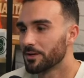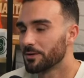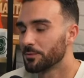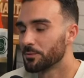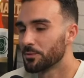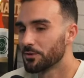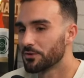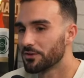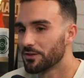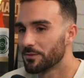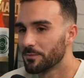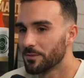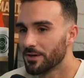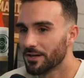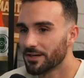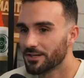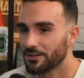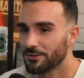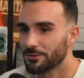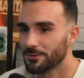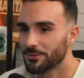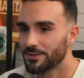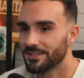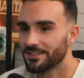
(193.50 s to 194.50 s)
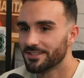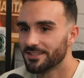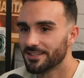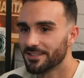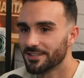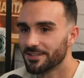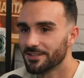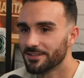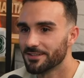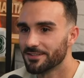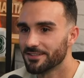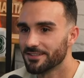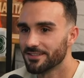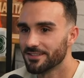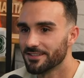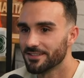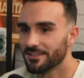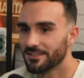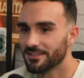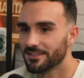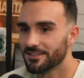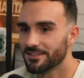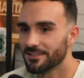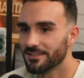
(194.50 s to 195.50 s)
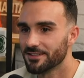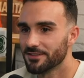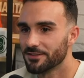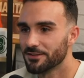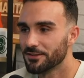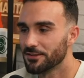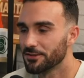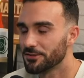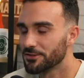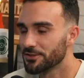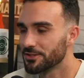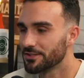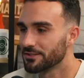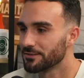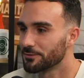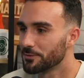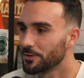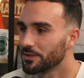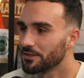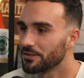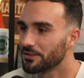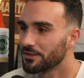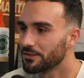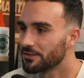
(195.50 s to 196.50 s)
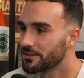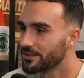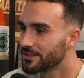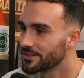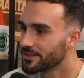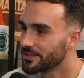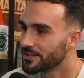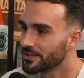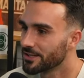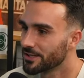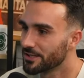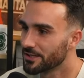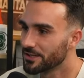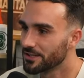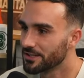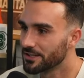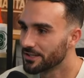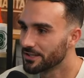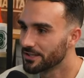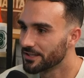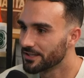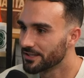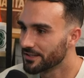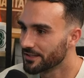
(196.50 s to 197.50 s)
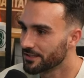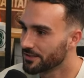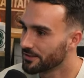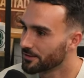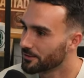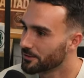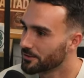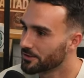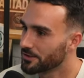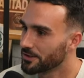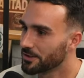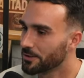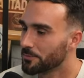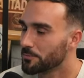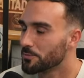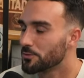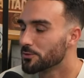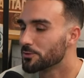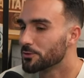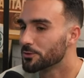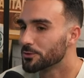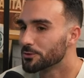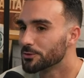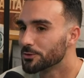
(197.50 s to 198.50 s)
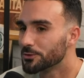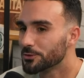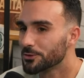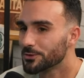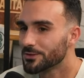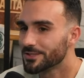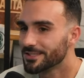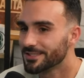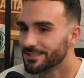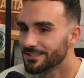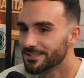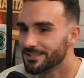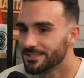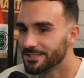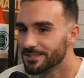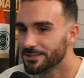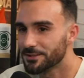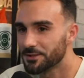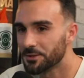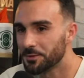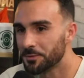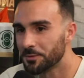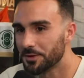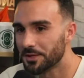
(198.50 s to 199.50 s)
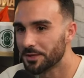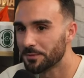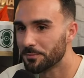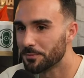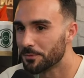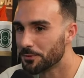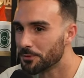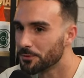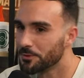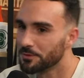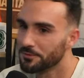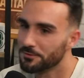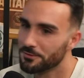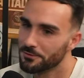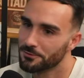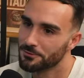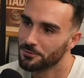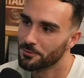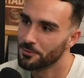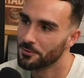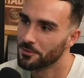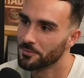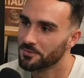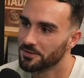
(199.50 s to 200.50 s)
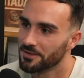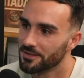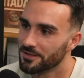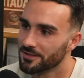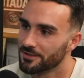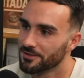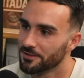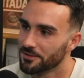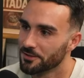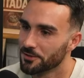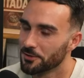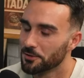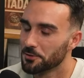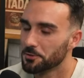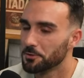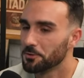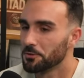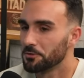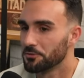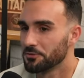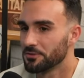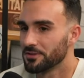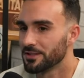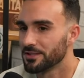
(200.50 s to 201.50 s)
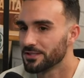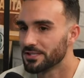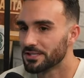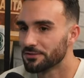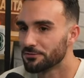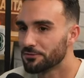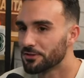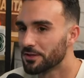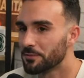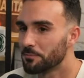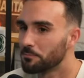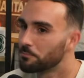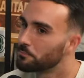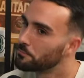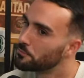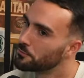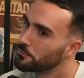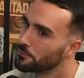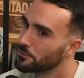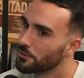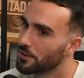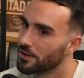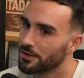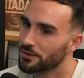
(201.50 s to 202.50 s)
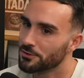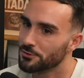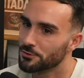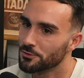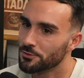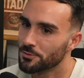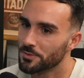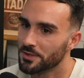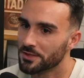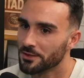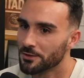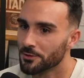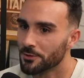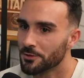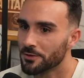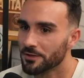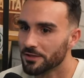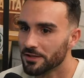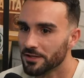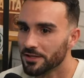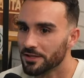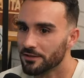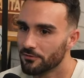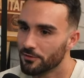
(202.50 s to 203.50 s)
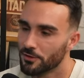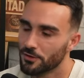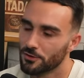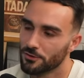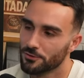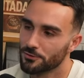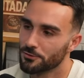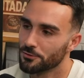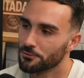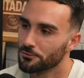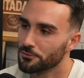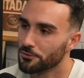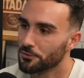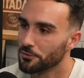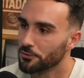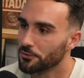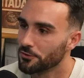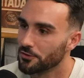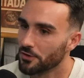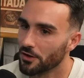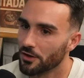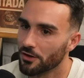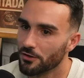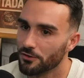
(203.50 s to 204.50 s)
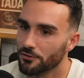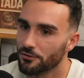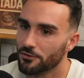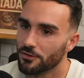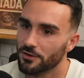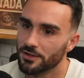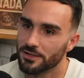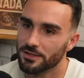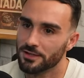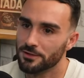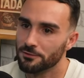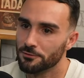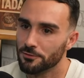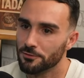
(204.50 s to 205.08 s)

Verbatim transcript: moi c'est ma J'ai eu l'occasion de, visiter. Hein. C'est ouais, c'est génial. Il, y a beaucoup de choses qui se disent comme quoi il pleut, il fait froid, mais au final j'ai fait plusieurs régions maintenant et je trouve que ça, ça équivaut